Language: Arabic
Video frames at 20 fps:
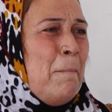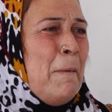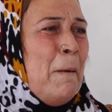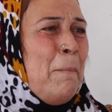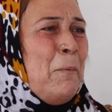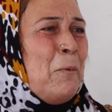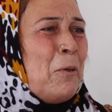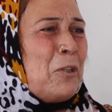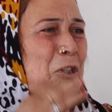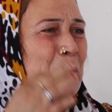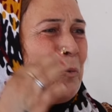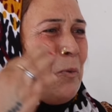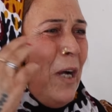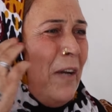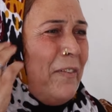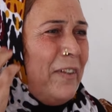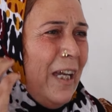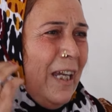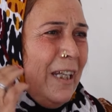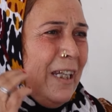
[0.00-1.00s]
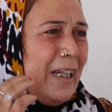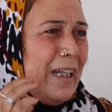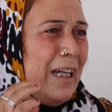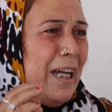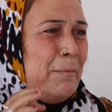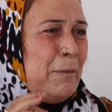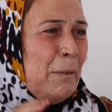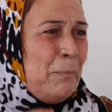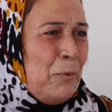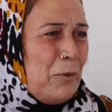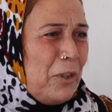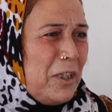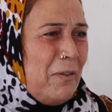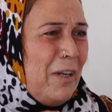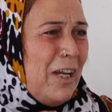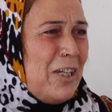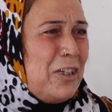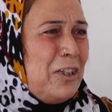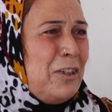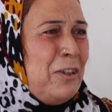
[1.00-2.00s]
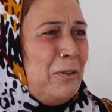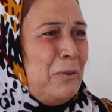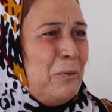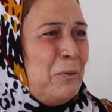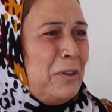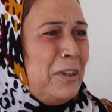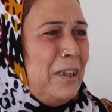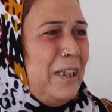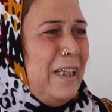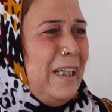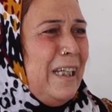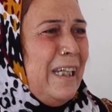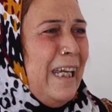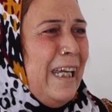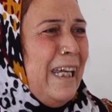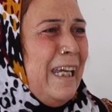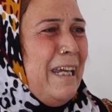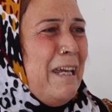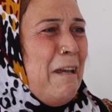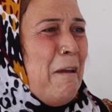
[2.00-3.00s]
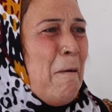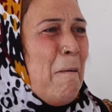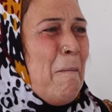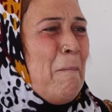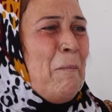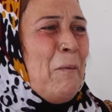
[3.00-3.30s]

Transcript: ما بورجي وان تعلقا ما بوري وان شي دزود بوري وان تبو